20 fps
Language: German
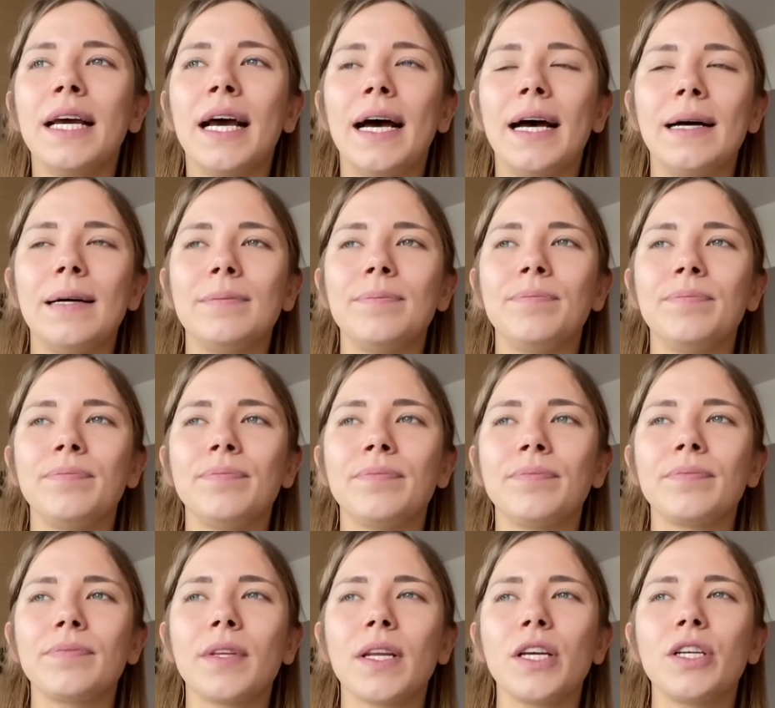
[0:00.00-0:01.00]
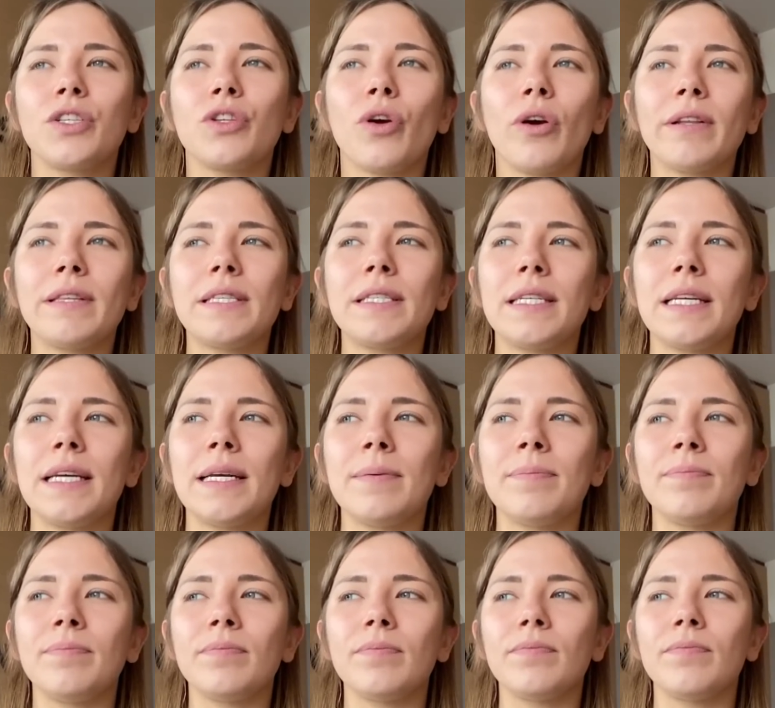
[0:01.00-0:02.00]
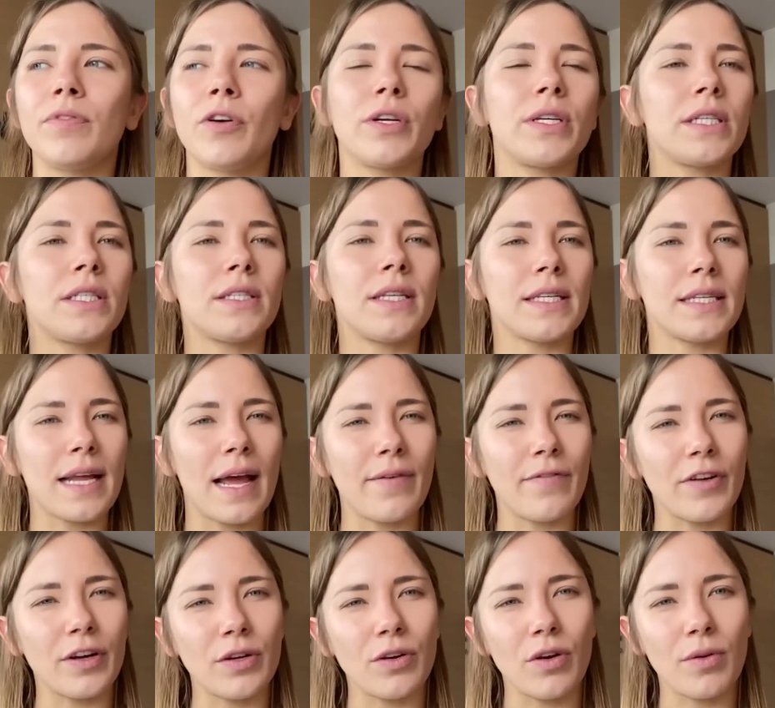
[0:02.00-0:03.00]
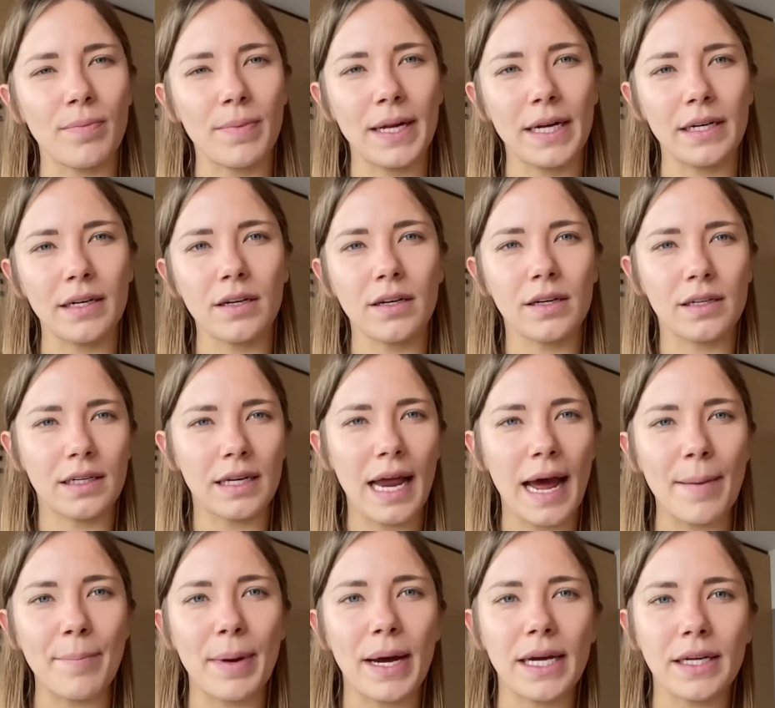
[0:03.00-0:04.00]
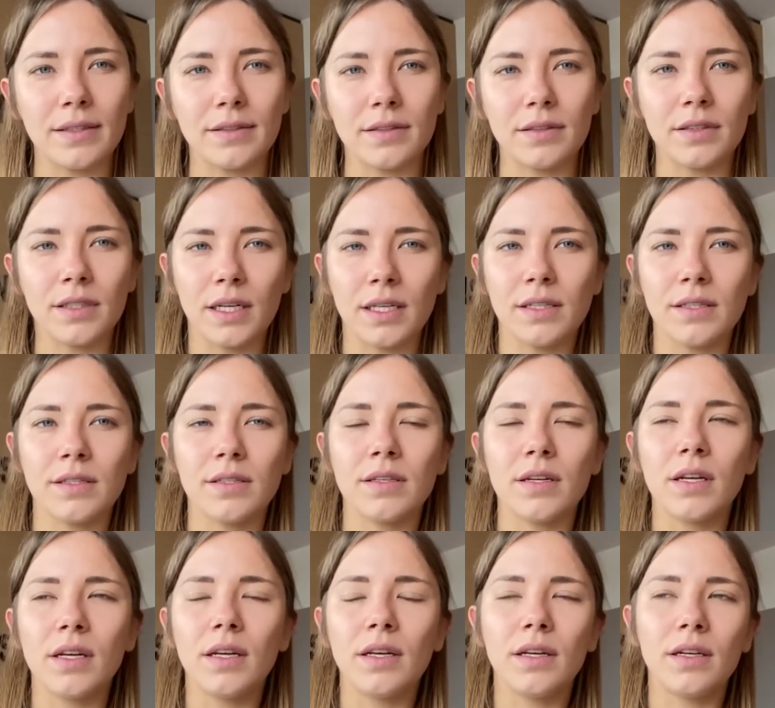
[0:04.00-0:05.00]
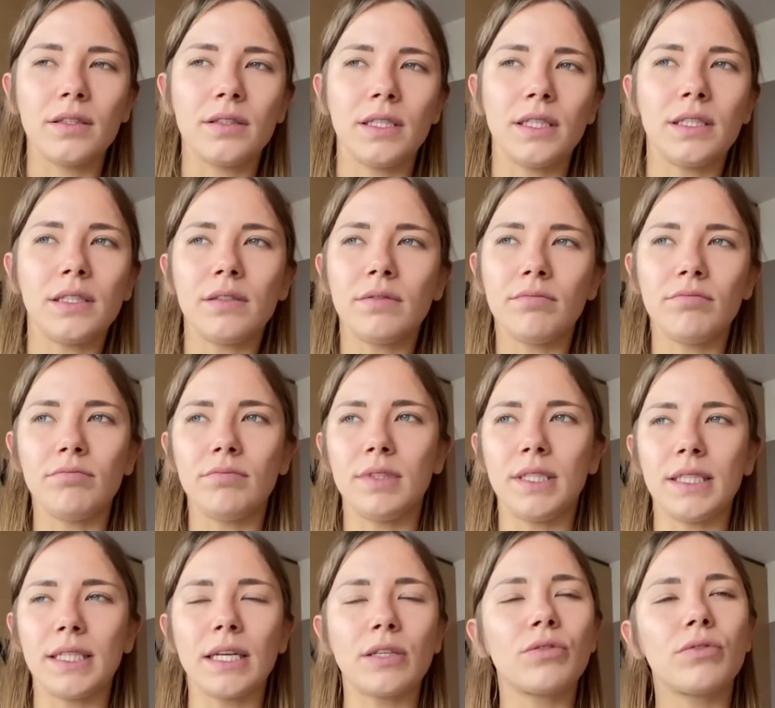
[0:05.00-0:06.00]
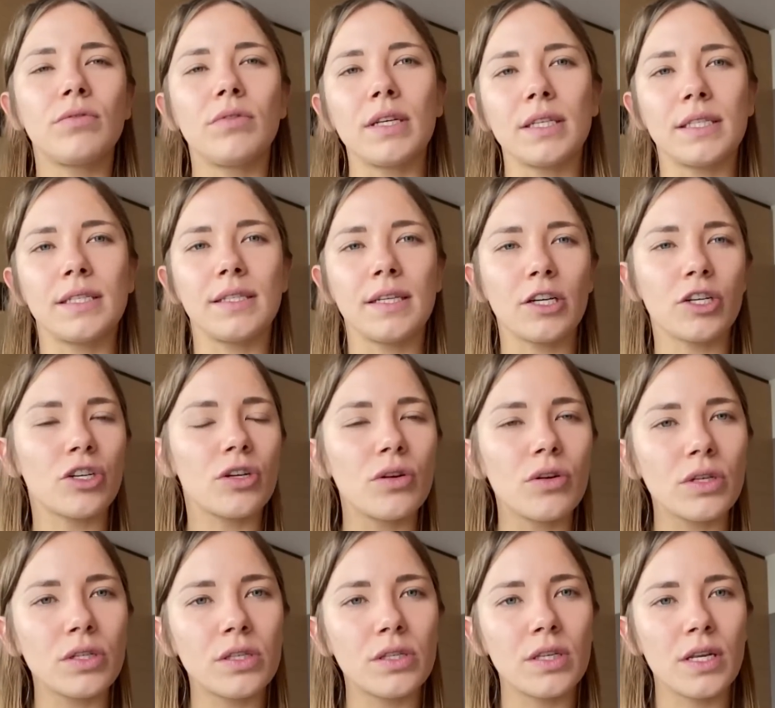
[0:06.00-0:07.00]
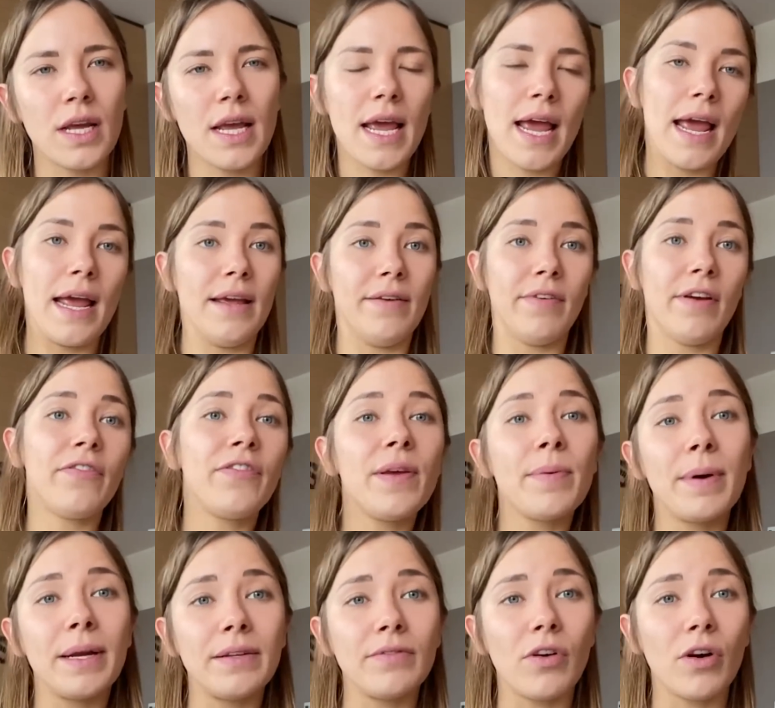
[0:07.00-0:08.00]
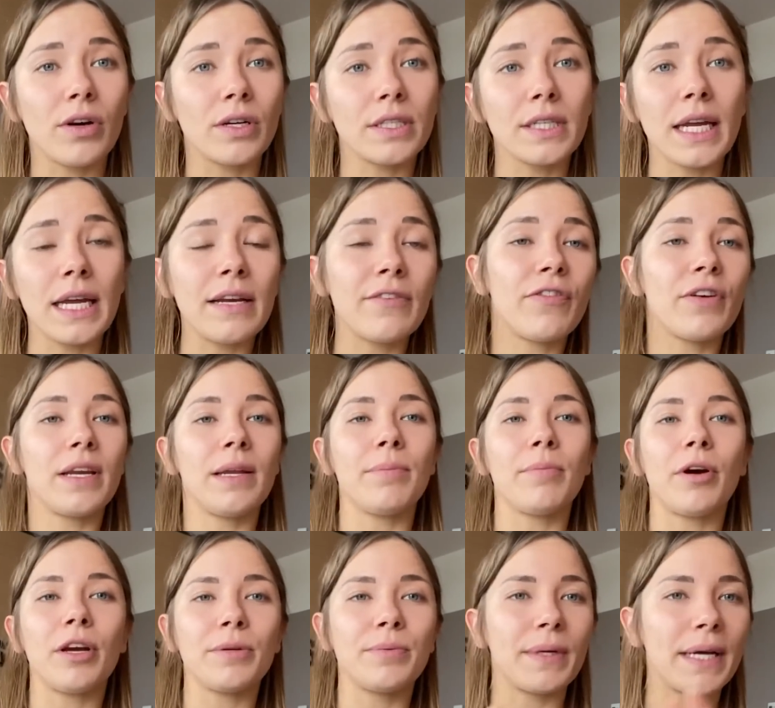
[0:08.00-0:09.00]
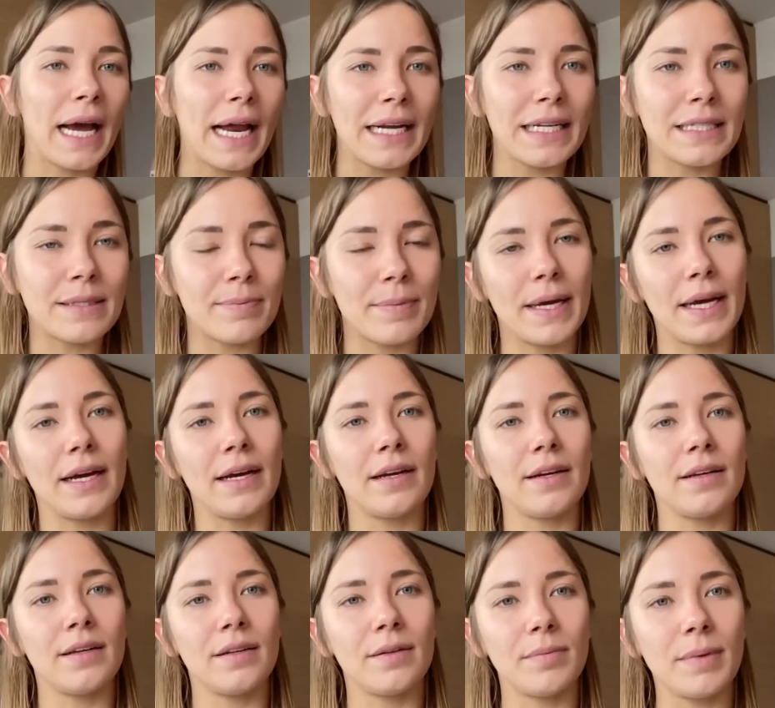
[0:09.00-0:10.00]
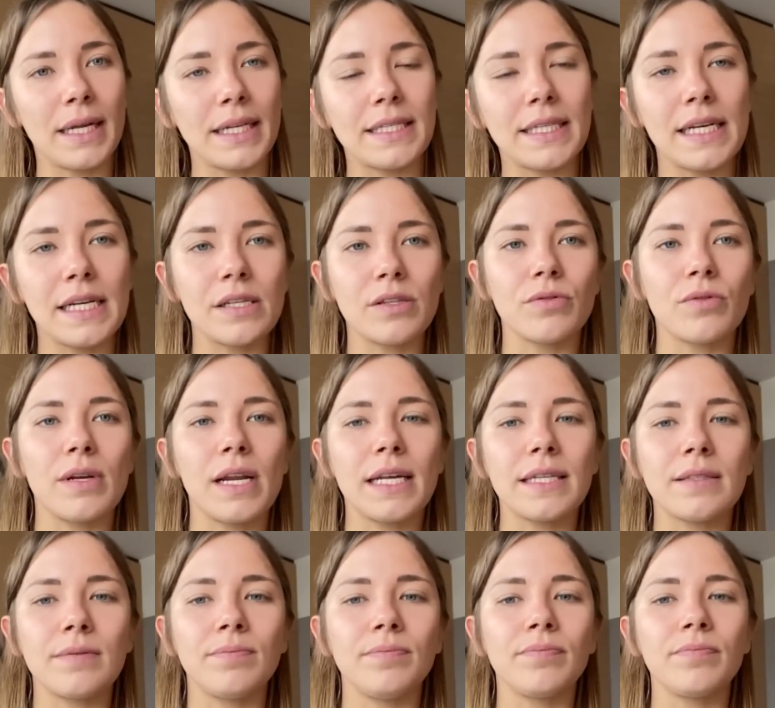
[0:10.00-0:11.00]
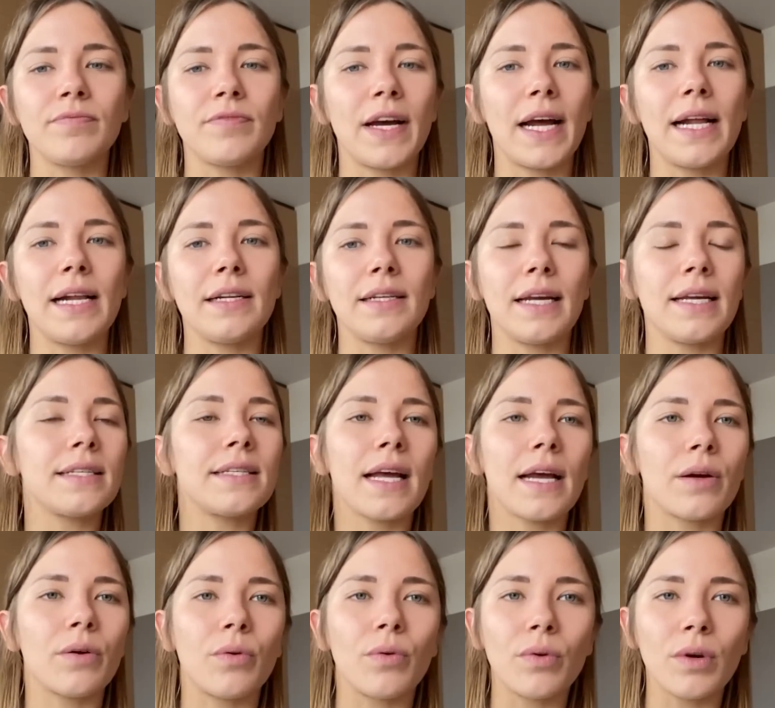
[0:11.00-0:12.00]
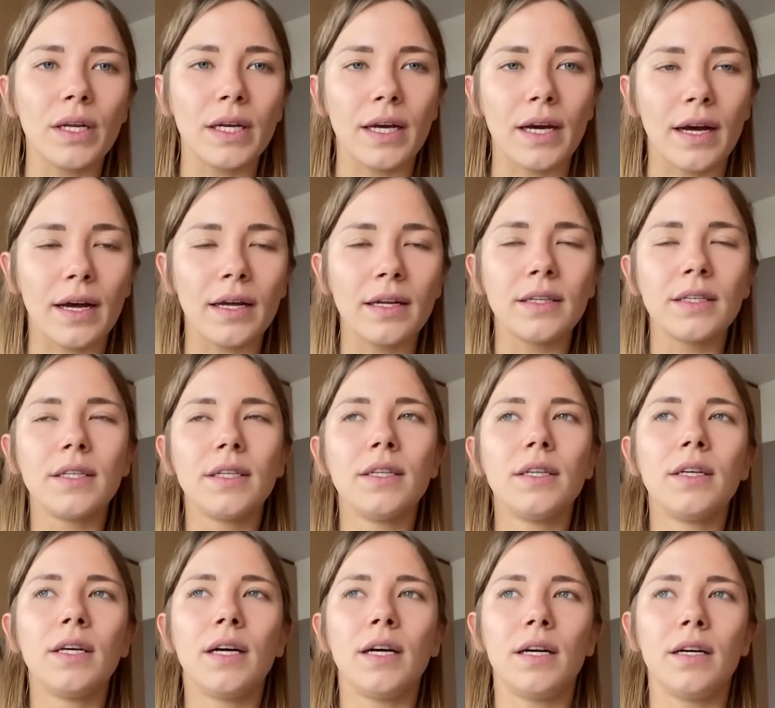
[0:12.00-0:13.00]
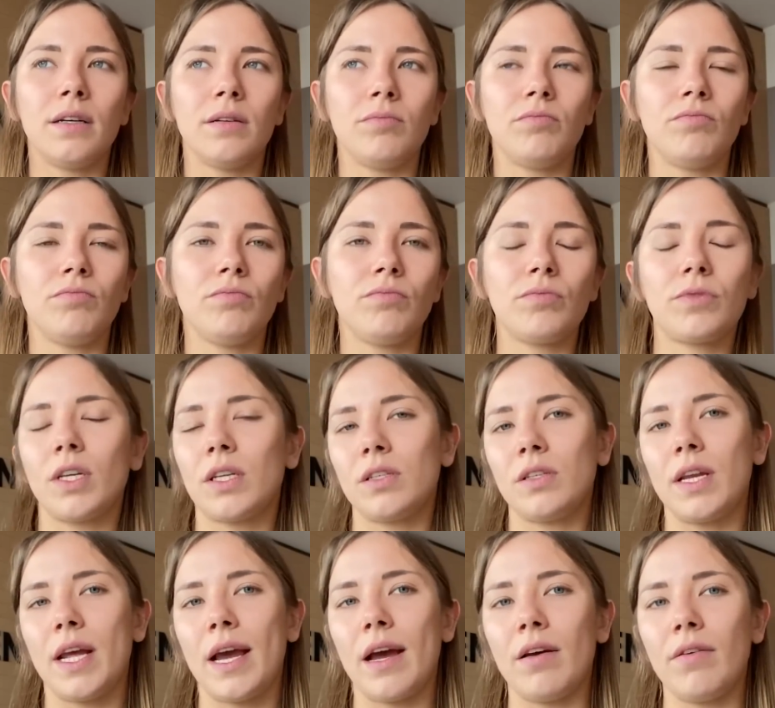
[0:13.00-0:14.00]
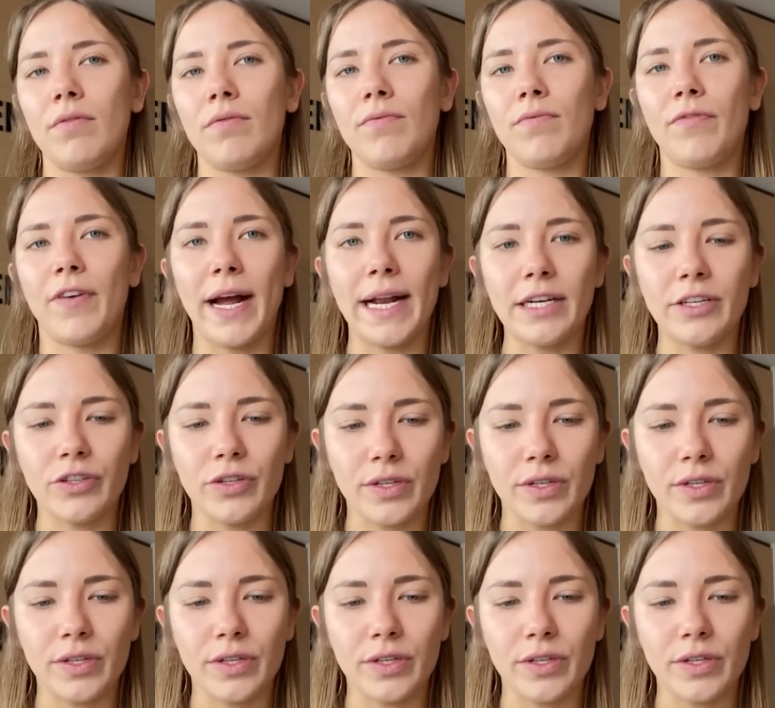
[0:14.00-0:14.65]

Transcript: Ähm, trotzdem wollte ich das einfach nochmal klar machen, dass, die, dieser, dass dieser Schluss, ey, wer viermal die Woche trinkt, von dem brauche ich mir gar nichts mehr ähm, erzählen zu lassen, weil der ist Alkoholiker ähm, dass der falsch